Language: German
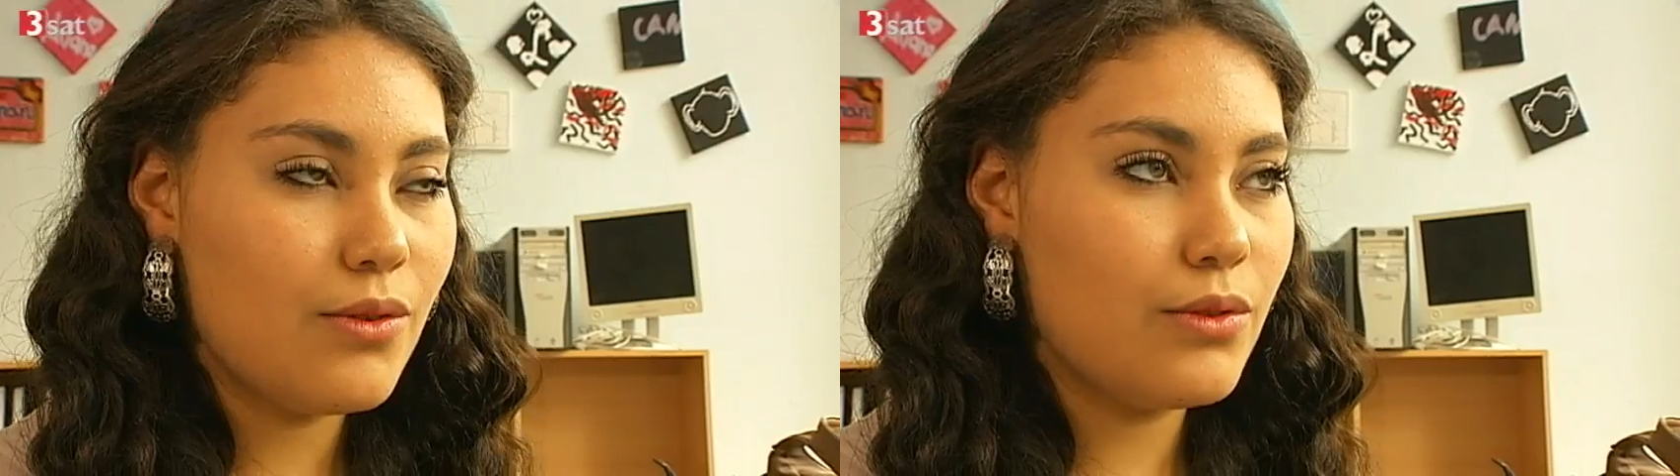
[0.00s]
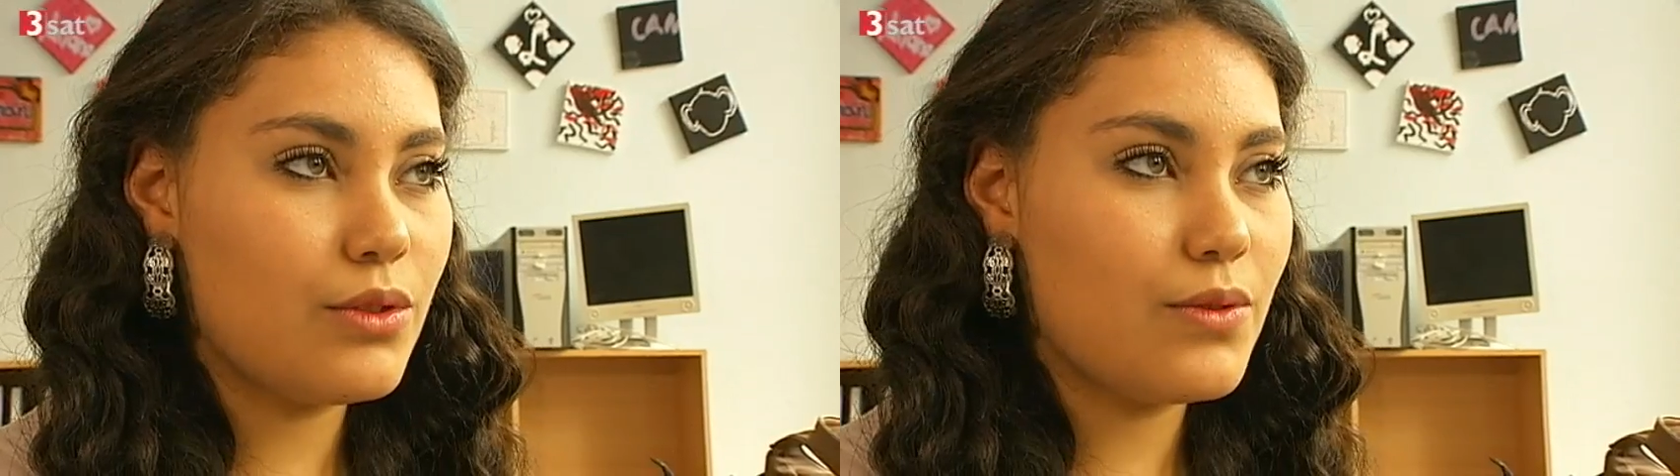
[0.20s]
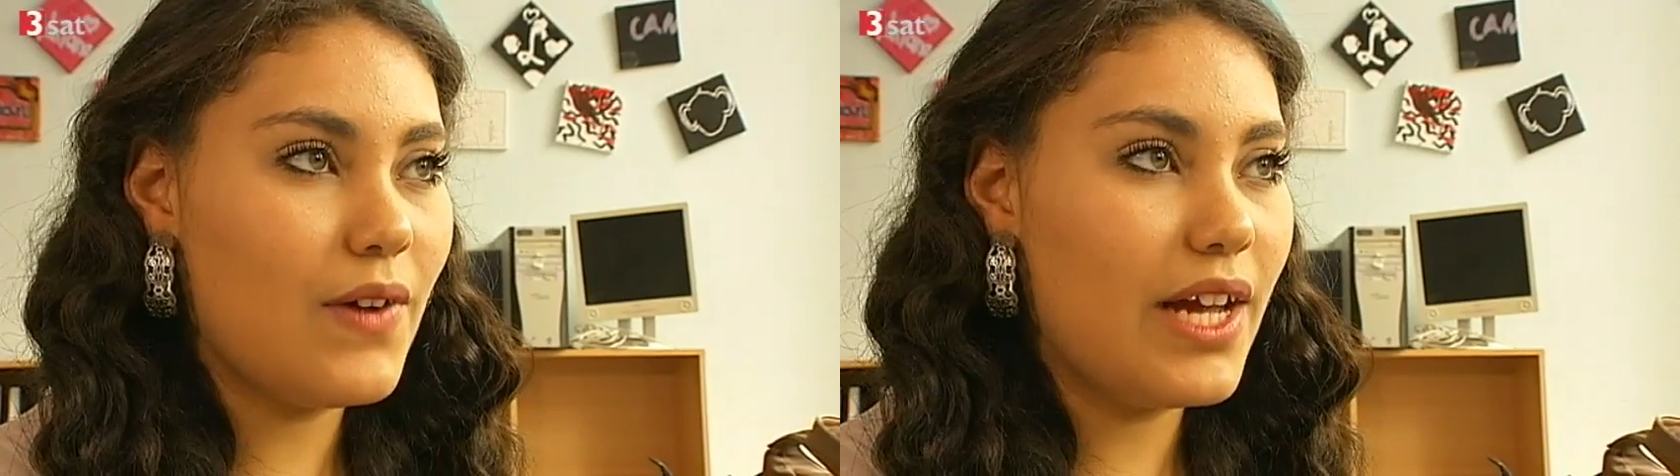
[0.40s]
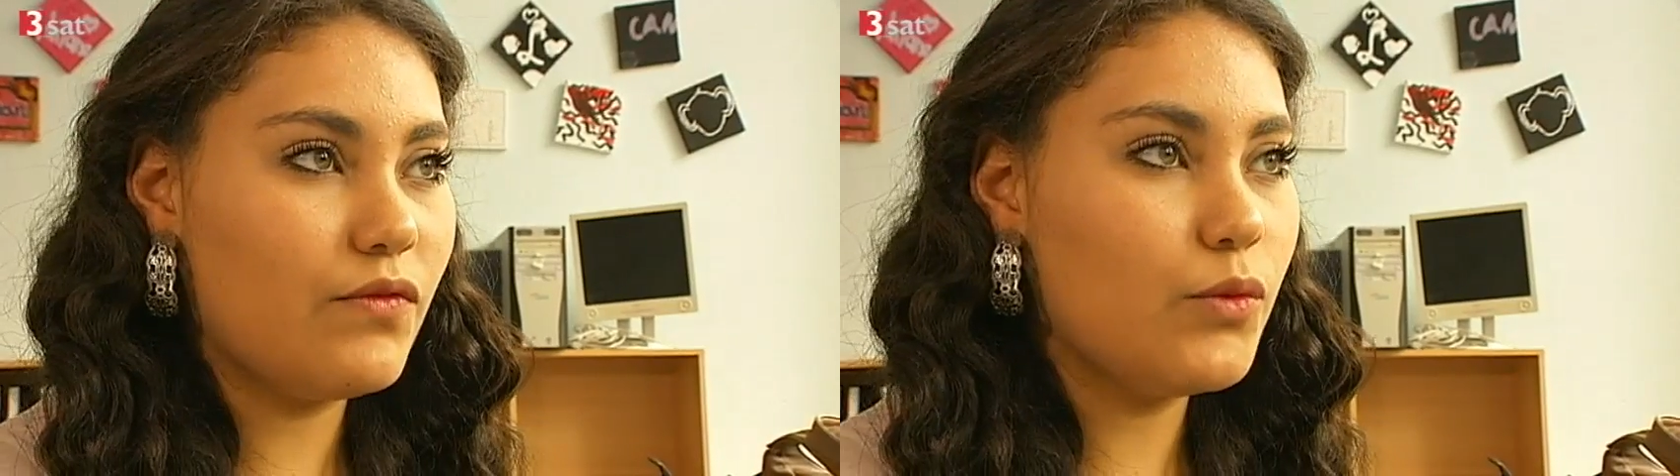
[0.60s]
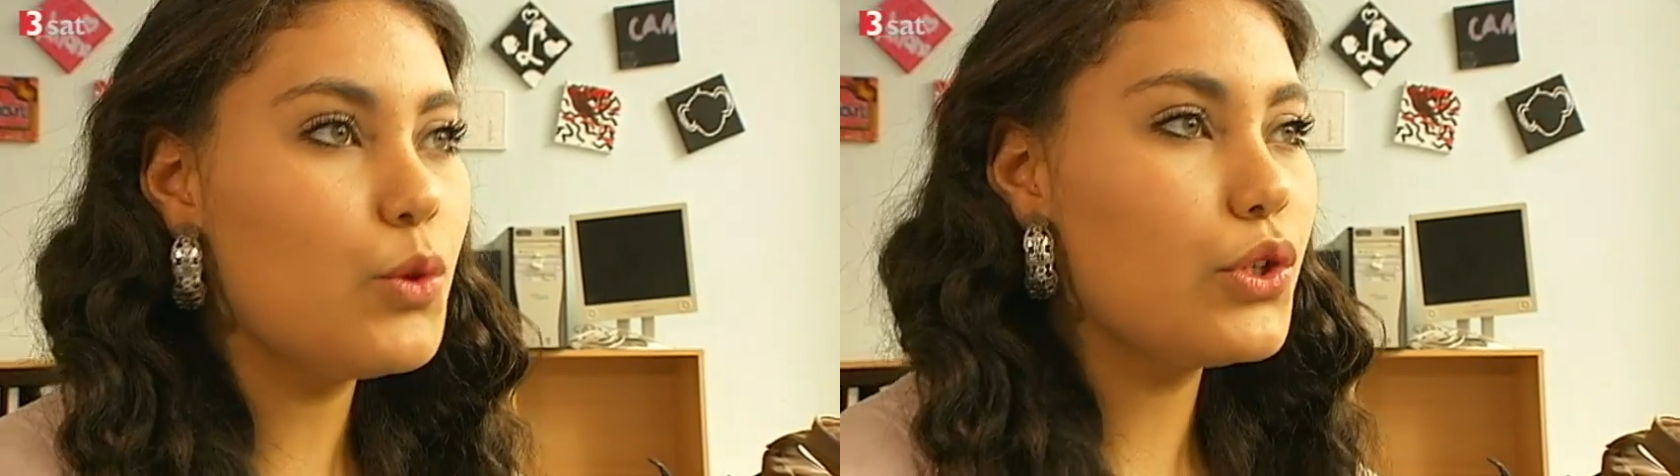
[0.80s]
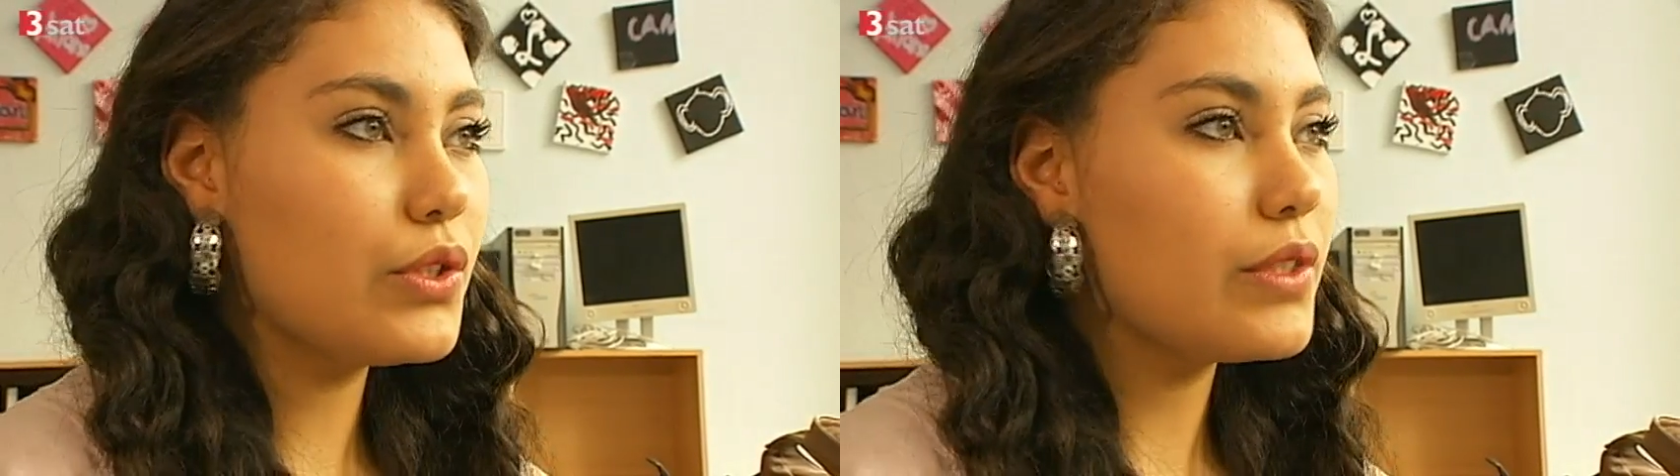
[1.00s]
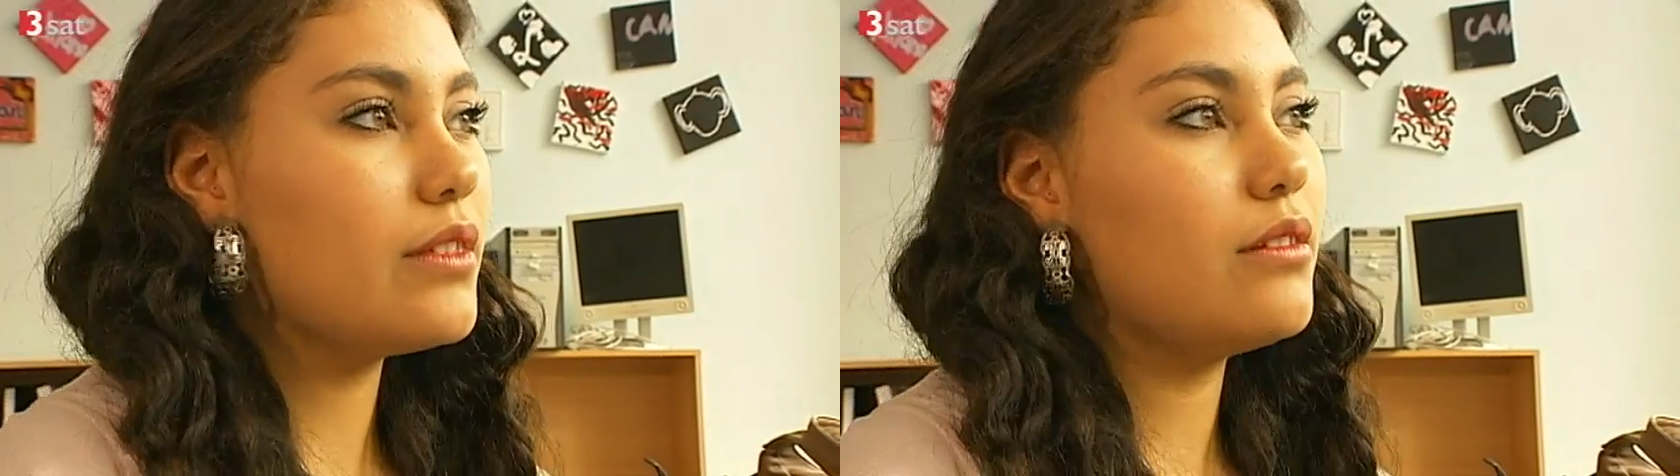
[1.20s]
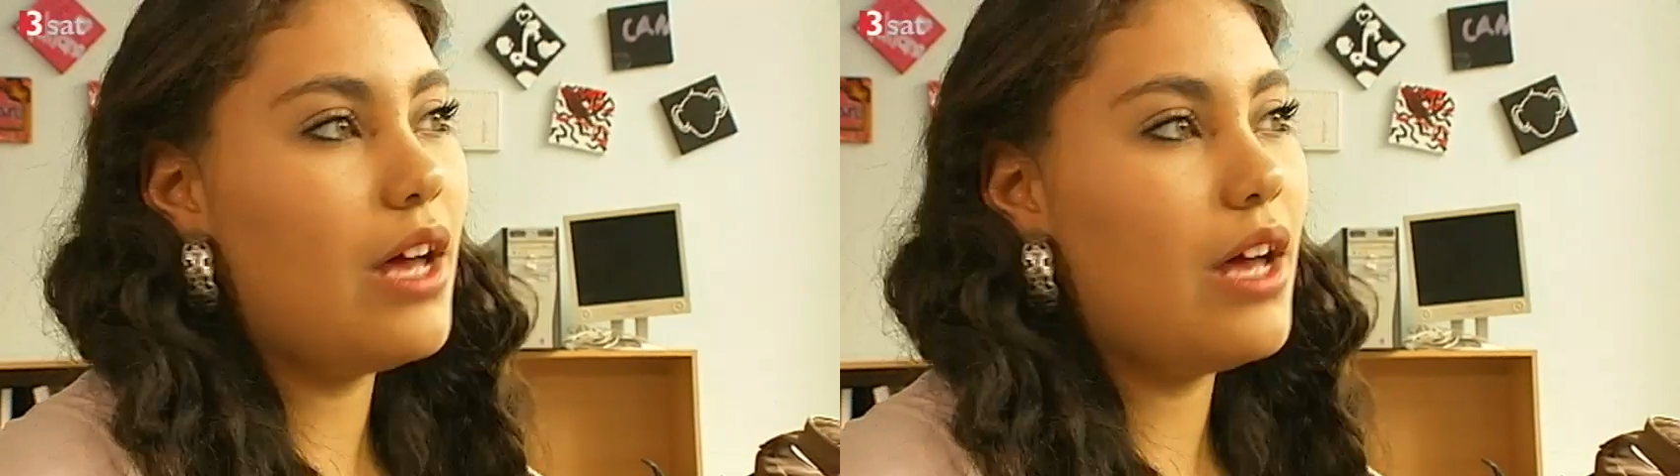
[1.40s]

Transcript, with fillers: und so weit wie möglich